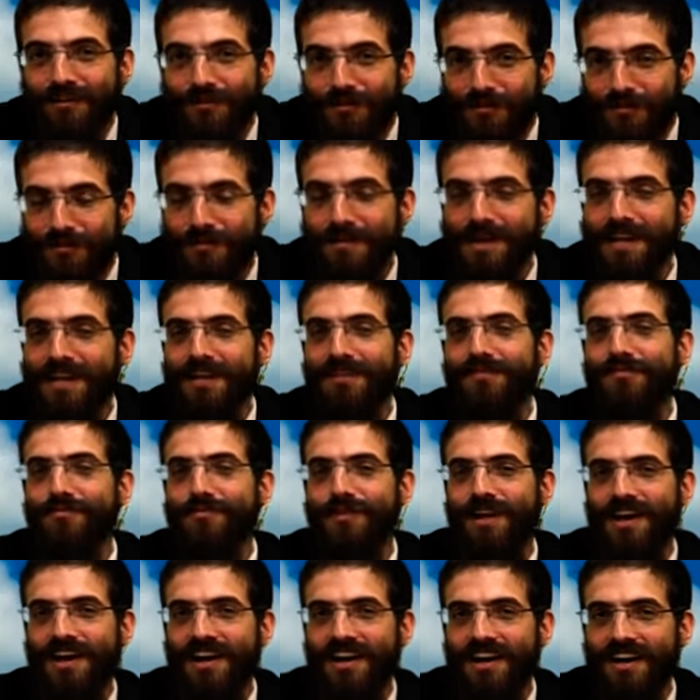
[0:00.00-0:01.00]
On veut mettre un
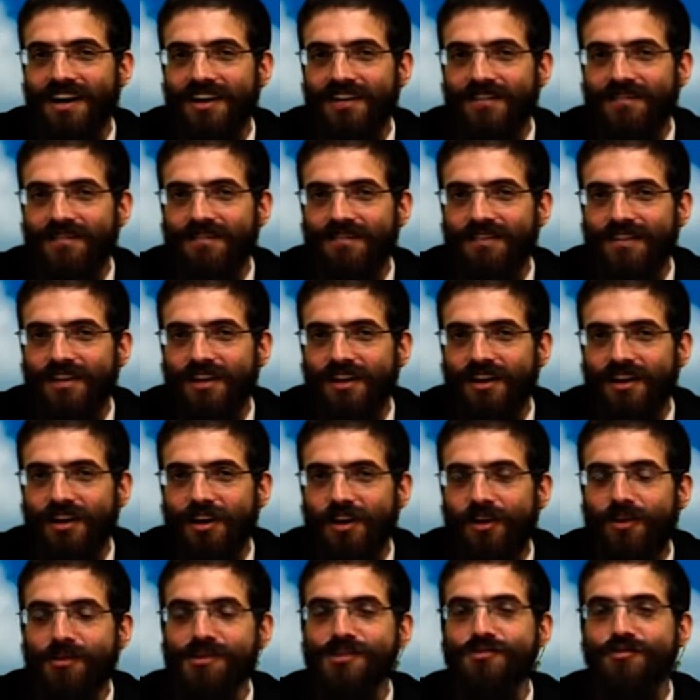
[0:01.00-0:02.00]
foulard.
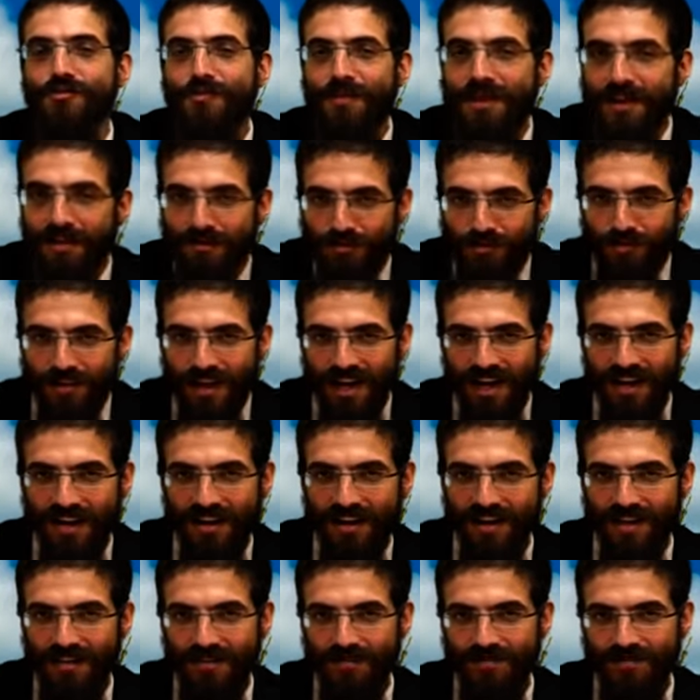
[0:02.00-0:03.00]
Lorsqu'on met un
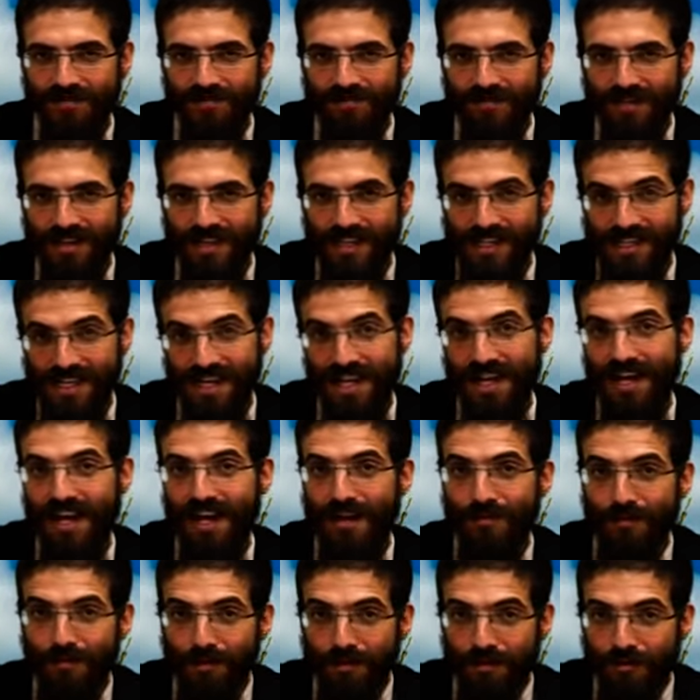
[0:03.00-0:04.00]
foulard,
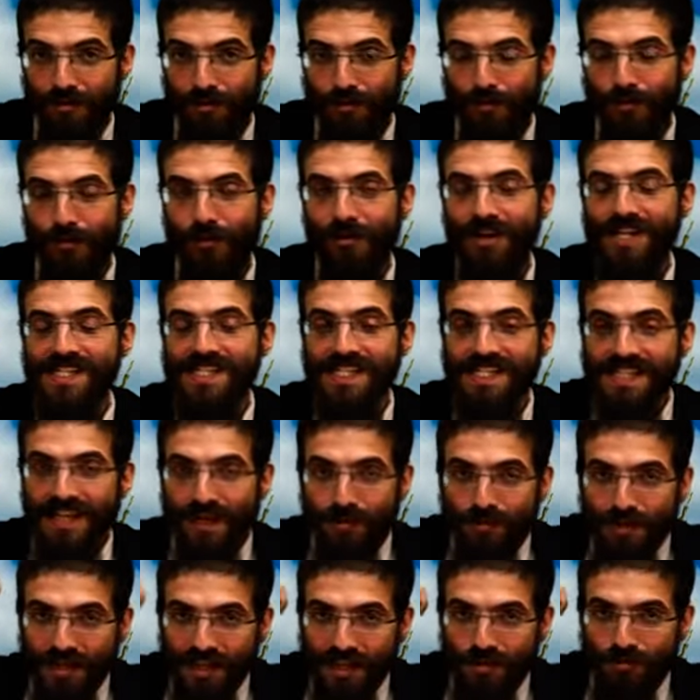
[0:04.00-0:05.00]
généralement, on prend les
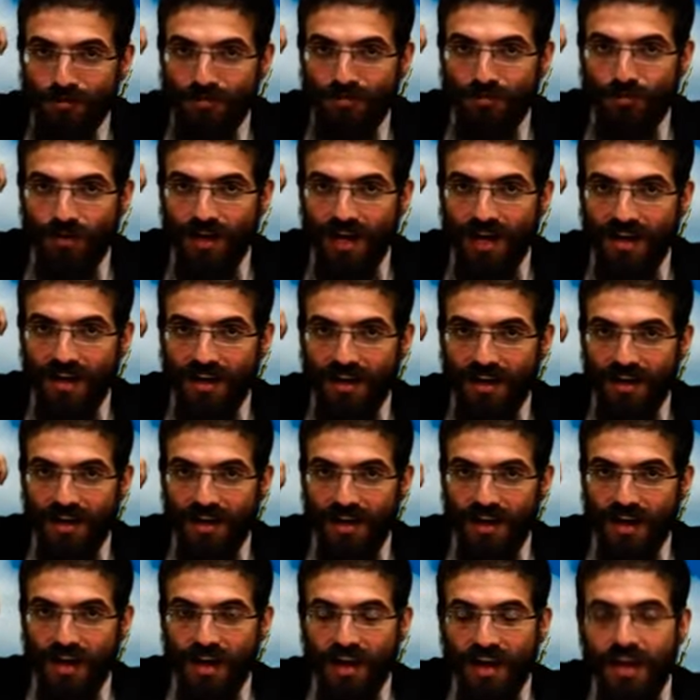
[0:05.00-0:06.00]
extrémités du foulard
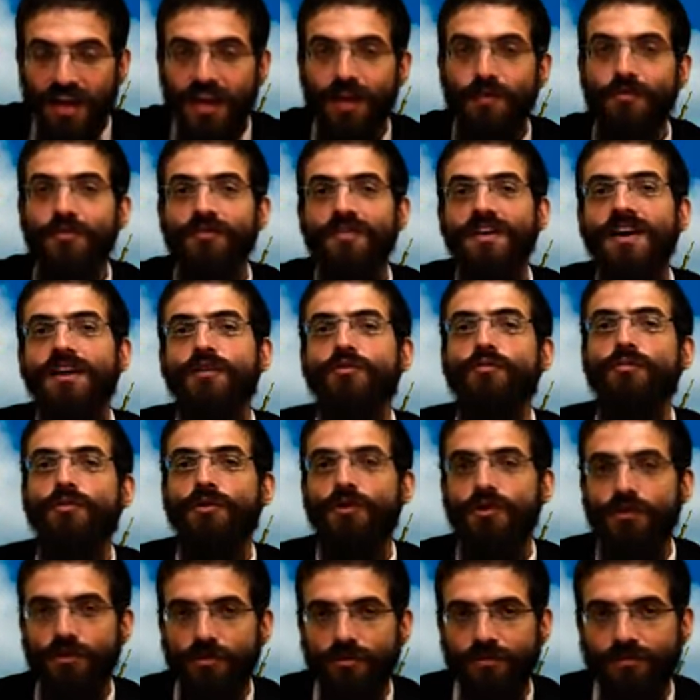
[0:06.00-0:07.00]
et on fait un
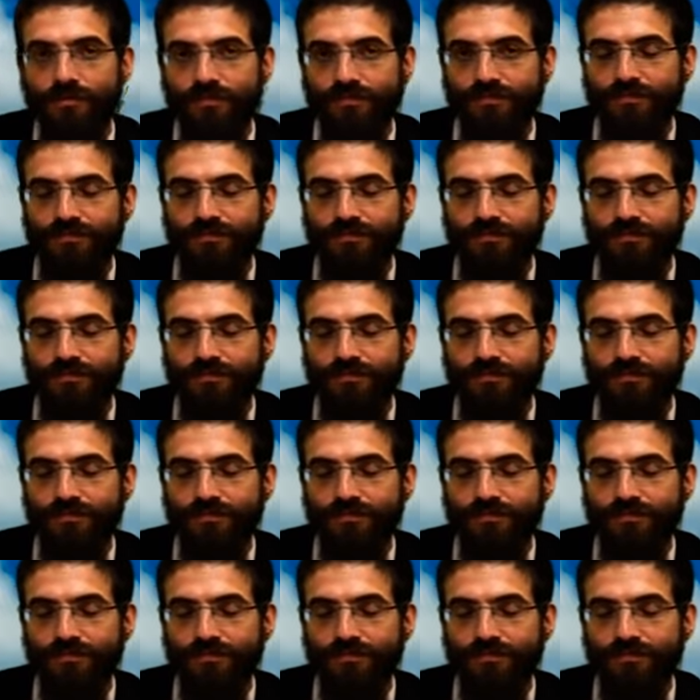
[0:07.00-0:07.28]
double nœud